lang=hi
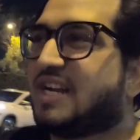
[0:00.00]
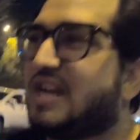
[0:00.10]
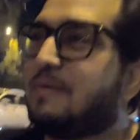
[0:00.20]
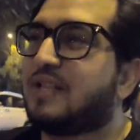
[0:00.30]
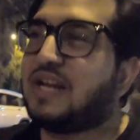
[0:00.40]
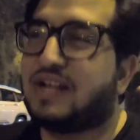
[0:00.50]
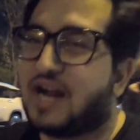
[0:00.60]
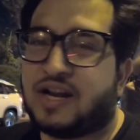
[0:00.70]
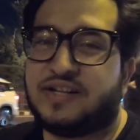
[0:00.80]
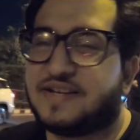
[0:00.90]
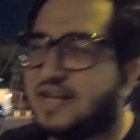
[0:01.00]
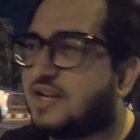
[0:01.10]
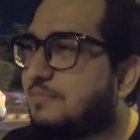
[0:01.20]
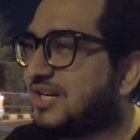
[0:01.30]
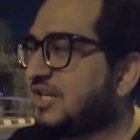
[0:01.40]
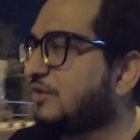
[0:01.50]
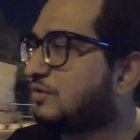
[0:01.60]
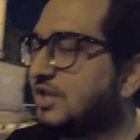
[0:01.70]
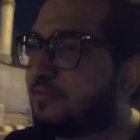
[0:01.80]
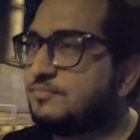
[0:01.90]
संडे बजा नहीं गाड़ी निकालने का मन ही नहीं
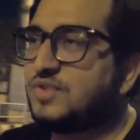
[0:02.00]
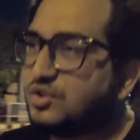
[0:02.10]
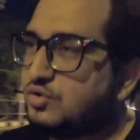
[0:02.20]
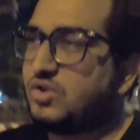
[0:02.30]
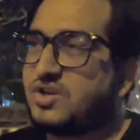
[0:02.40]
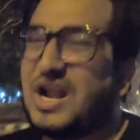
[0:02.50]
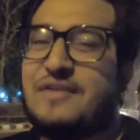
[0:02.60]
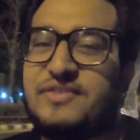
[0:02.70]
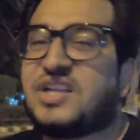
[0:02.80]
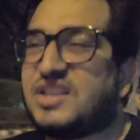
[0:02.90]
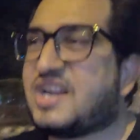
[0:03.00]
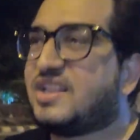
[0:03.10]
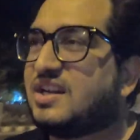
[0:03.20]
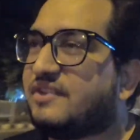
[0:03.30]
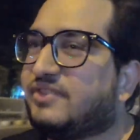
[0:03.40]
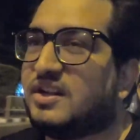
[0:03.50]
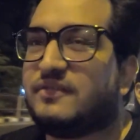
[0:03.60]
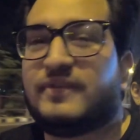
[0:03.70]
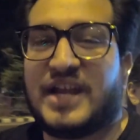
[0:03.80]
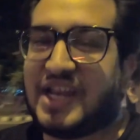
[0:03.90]
होता है क्योंकि ट्रैफिक इतना रहता है ना फिर
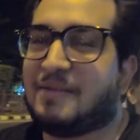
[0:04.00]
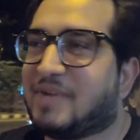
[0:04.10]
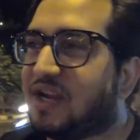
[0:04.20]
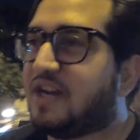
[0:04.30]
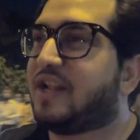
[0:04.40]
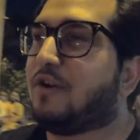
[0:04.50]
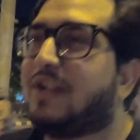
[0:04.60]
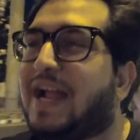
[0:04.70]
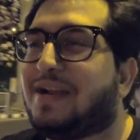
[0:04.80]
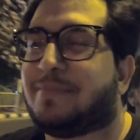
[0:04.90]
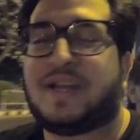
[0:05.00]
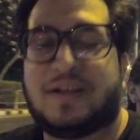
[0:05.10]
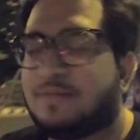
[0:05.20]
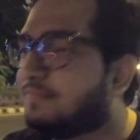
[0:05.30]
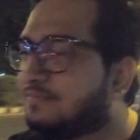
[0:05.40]
वेटिंग में खड़े रहो लाइन में